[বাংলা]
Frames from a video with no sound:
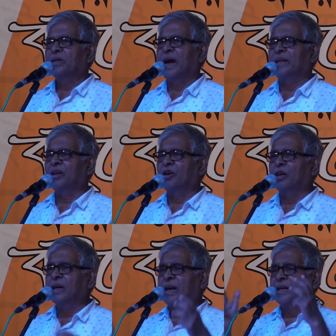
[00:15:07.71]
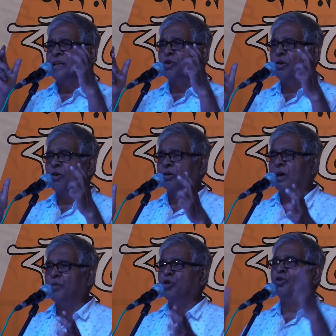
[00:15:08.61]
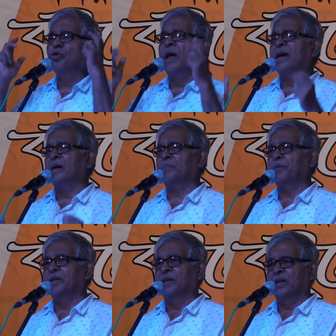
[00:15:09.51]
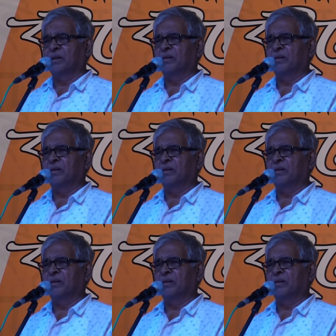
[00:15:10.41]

সাধারণরা কৃতজ্ঞতাবোধ তো নাই আপনাদের